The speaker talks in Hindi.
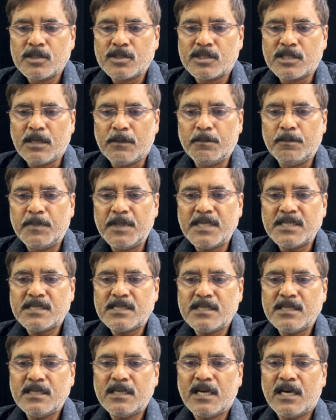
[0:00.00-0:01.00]
26
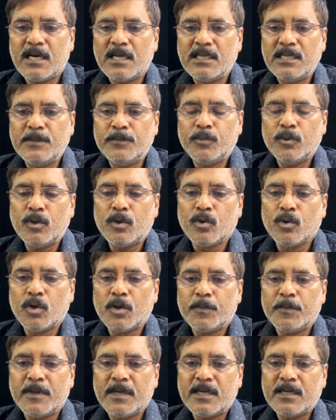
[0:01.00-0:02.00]
अलीपुर रोड
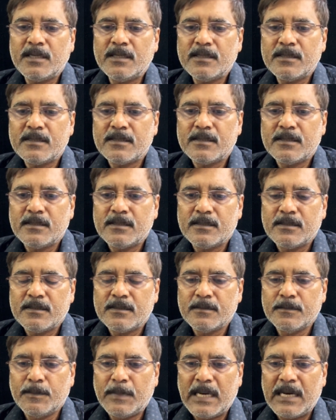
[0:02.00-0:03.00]
पर
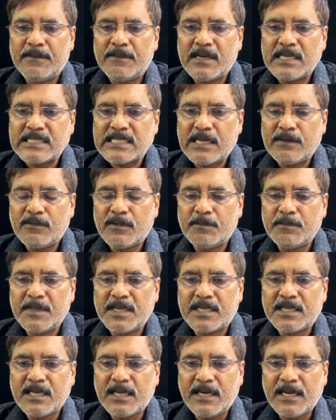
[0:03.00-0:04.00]
बाबा साहब
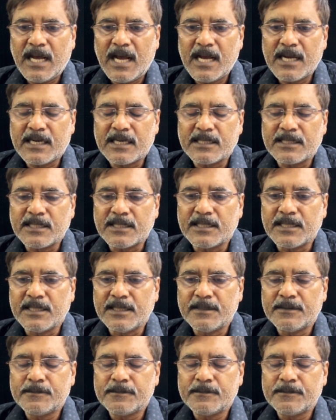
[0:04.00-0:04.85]
अम्बेडकर रहा करते थे